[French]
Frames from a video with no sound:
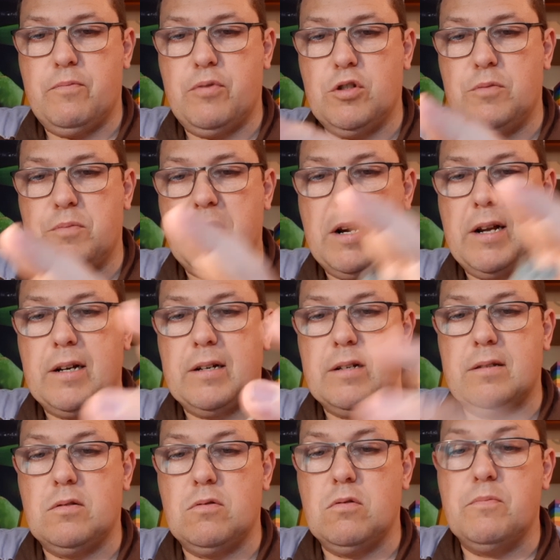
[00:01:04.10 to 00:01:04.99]
pose bien la
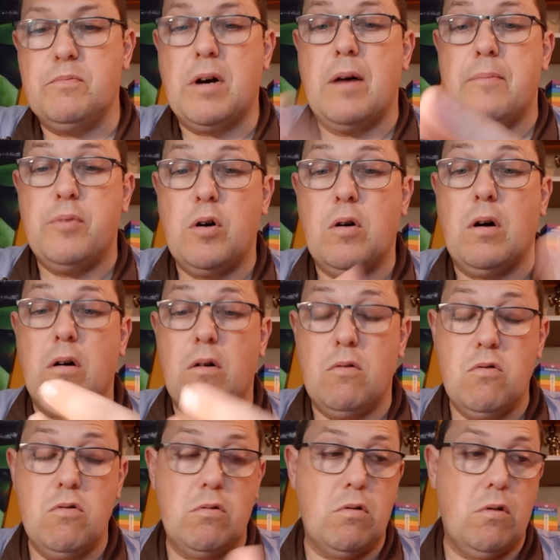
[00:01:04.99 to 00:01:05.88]
question par rapport
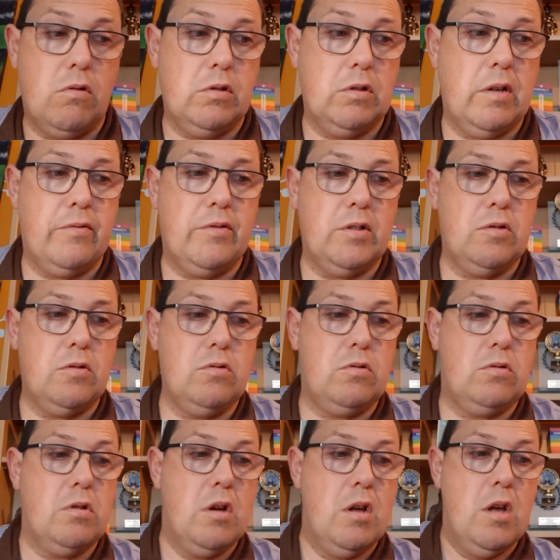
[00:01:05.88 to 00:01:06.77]
au
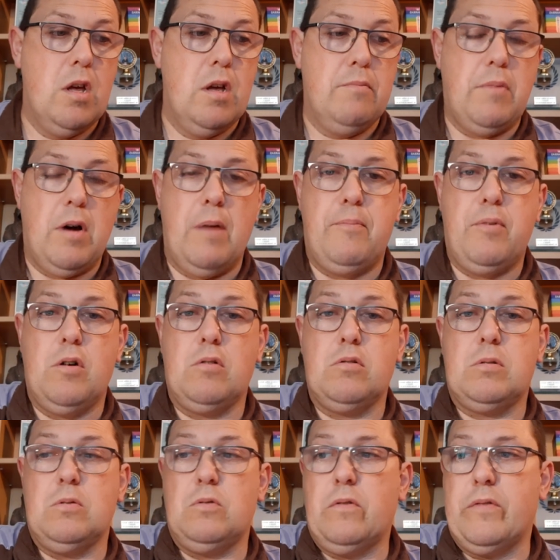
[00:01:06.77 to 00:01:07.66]
coronavirus, par rapport
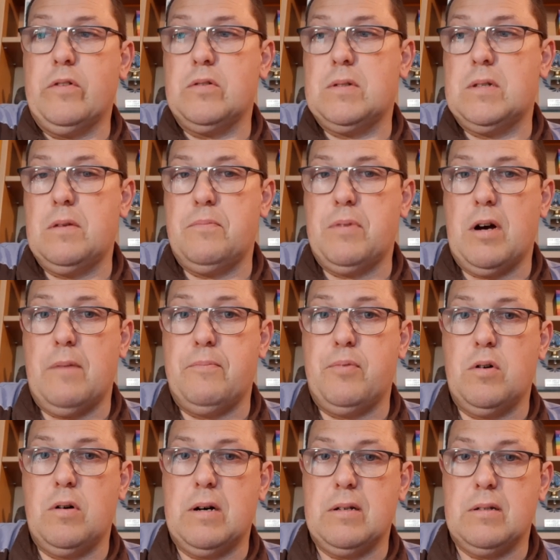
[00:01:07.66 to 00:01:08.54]
à son avancée, par
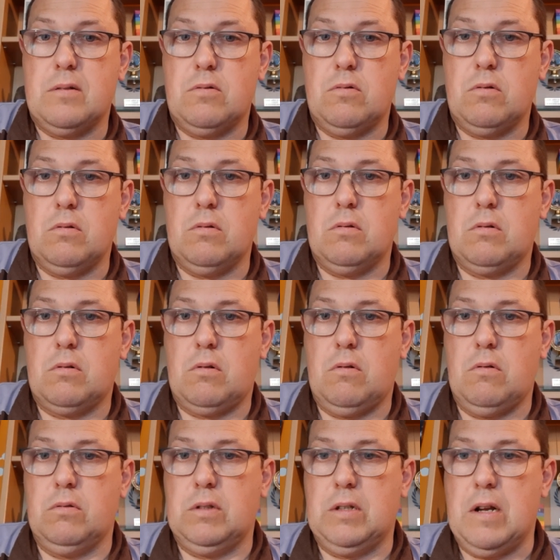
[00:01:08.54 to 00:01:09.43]
rapport à ce
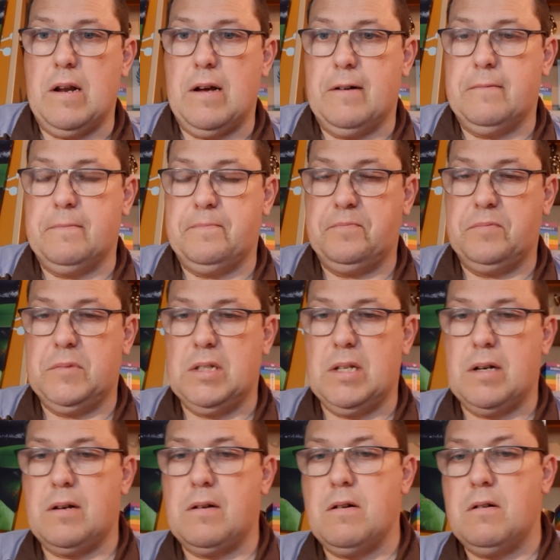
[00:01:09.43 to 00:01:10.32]
côté-là.
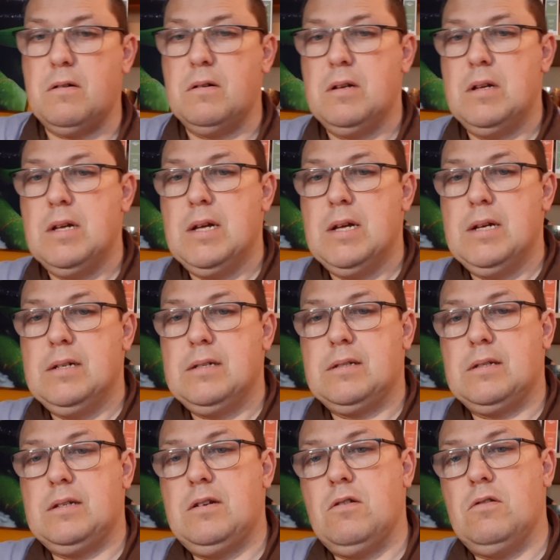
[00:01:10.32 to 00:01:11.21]
D'accord
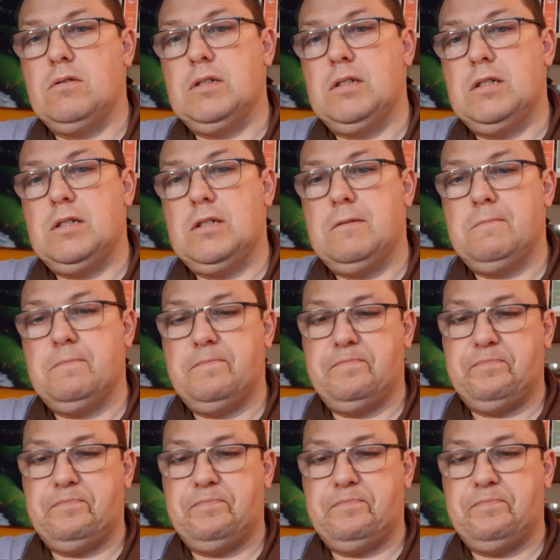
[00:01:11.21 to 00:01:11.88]
Ce qui en est.